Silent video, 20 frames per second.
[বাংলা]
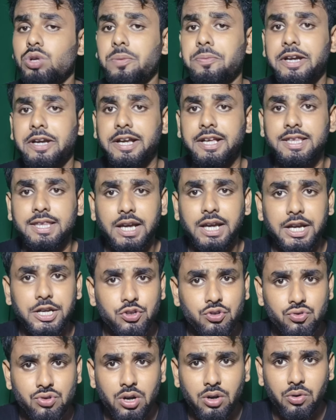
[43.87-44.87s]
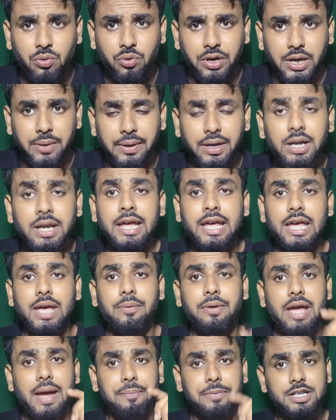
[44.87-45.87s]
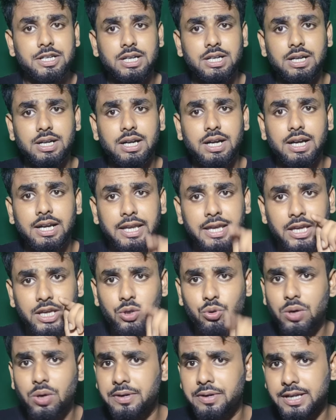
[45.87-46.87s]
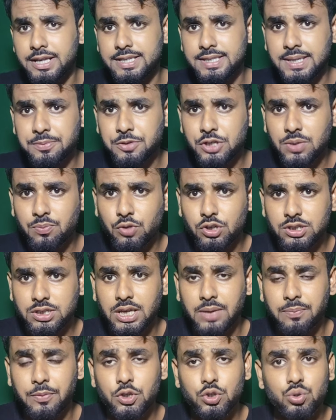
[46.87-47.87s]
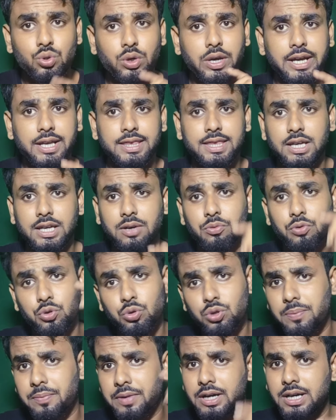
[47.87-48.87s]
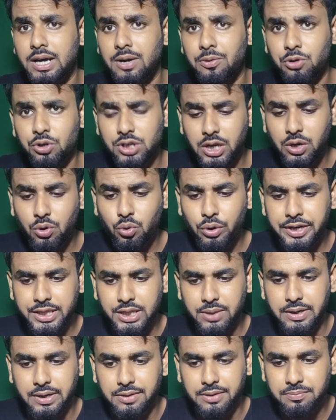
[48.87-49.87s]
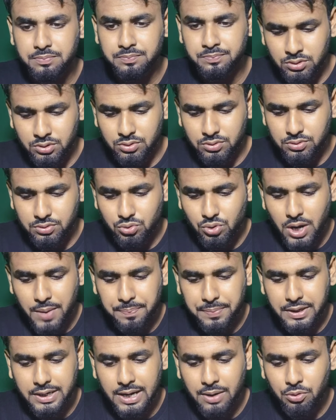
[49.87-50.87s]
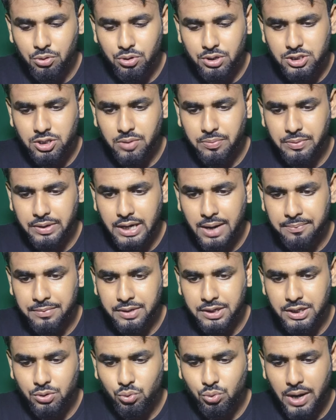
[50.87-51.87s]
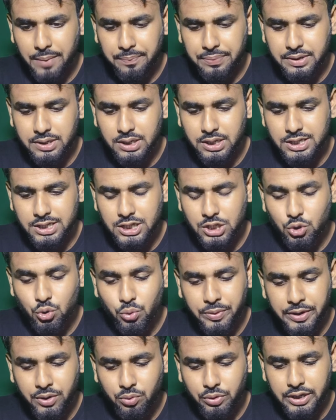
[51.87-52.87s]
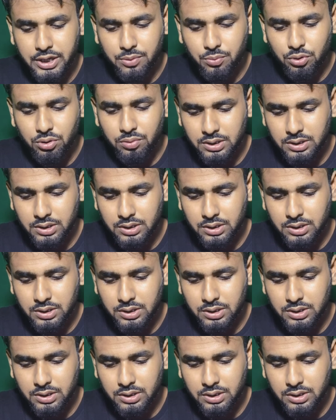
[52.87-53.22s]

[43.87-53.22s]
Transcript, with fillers: আপনার এখান থেকে ইনস্টল করে নেবেন এবং অ্যাপ্লিকেশনটার লিঙ্ক কিন্তু আমার ডেসক্রিপশন বক্সে থাকবে সো এখান থেকেও কিন্তু আপনারা ডাউনলোডটা করে নিতে পারেন সো অ্যাপটা ডাউনলোড হয়ে যাওয়ার পরে আমরা কিন্তু অ্যাপ্লিকেশনটা ওপেন করে নেবো